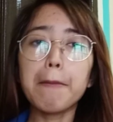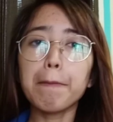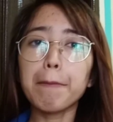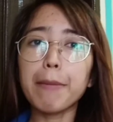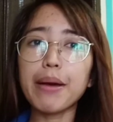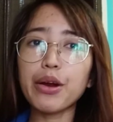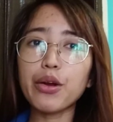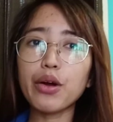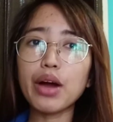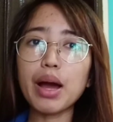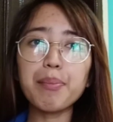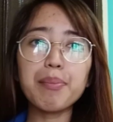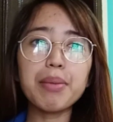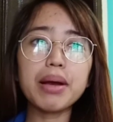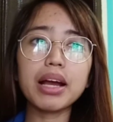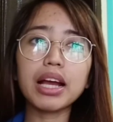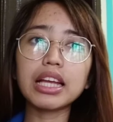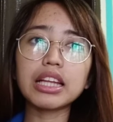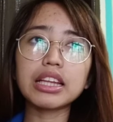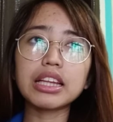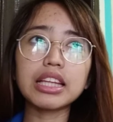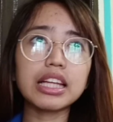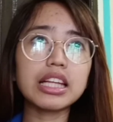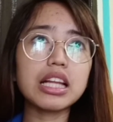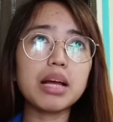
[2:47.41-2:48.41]
Pero kapag
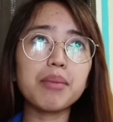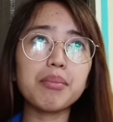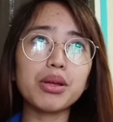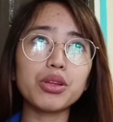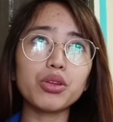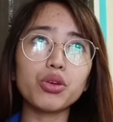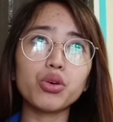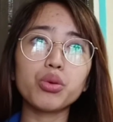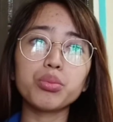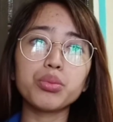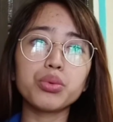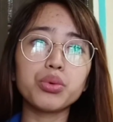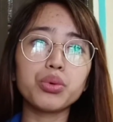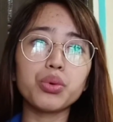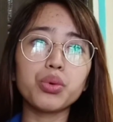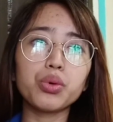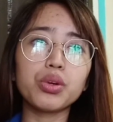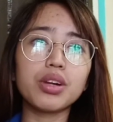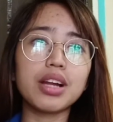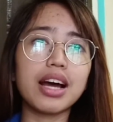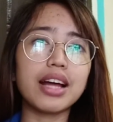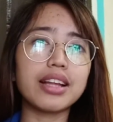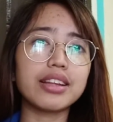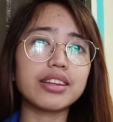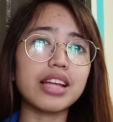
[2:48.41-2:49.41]
hindi naman
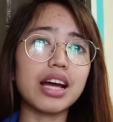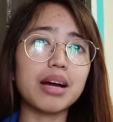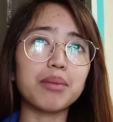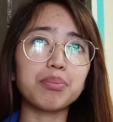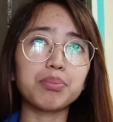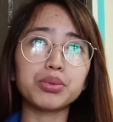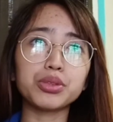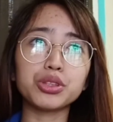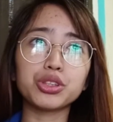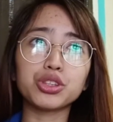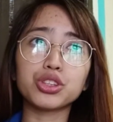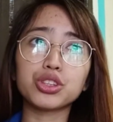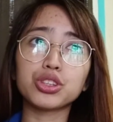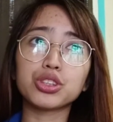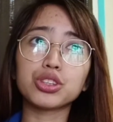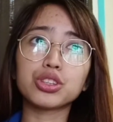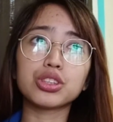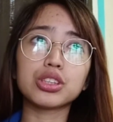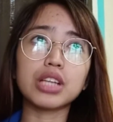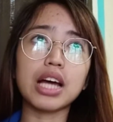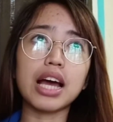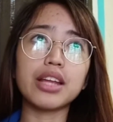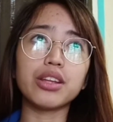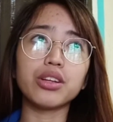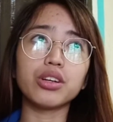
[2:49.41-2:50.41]
umuulan, tapos
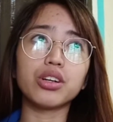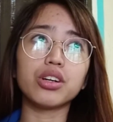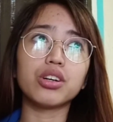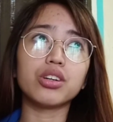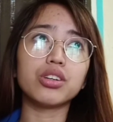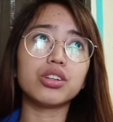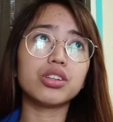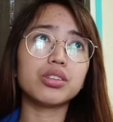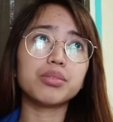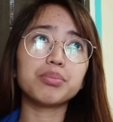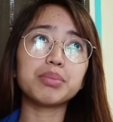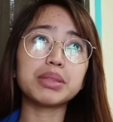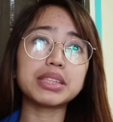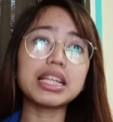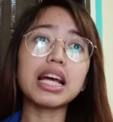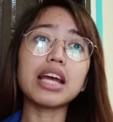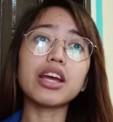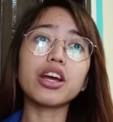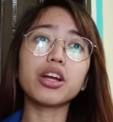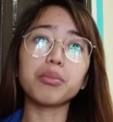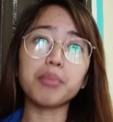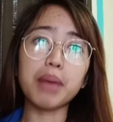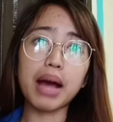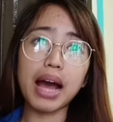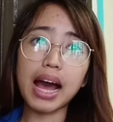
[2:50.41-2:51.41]
ano, basta
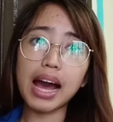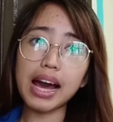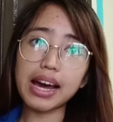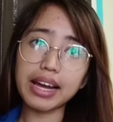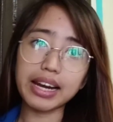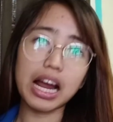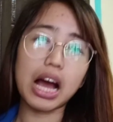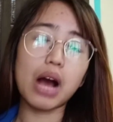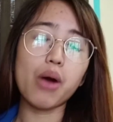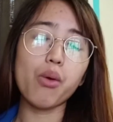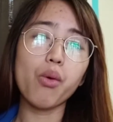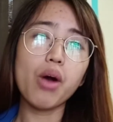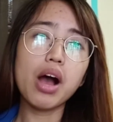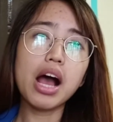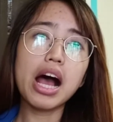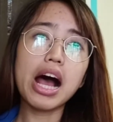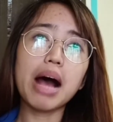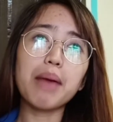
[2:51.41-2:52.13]
yun, maaraw,